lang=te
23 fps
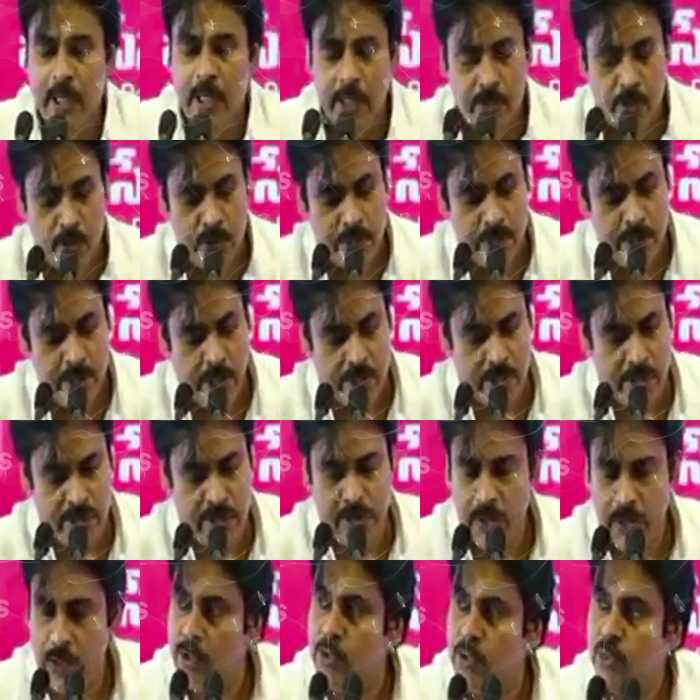ఇంక్లూడింగ్ డాక్టర్
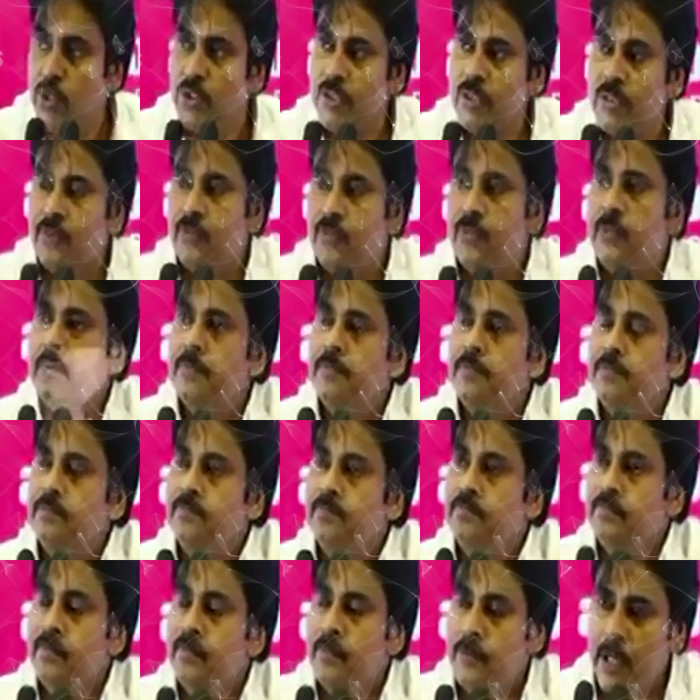జోసెఫ్
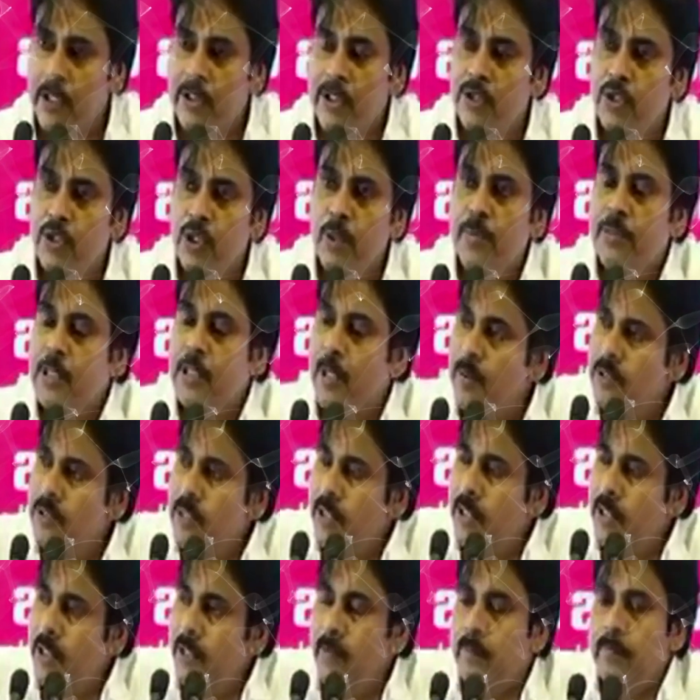డాక్టర్
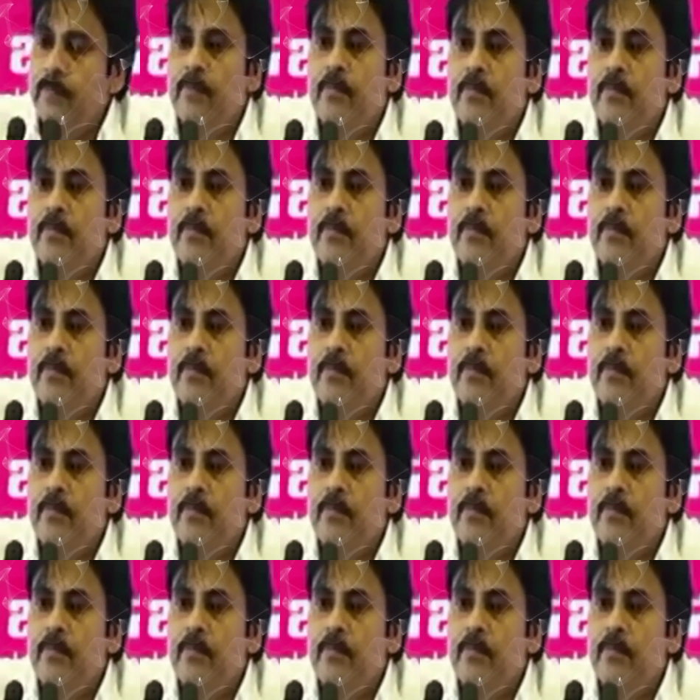సబిశెట్టి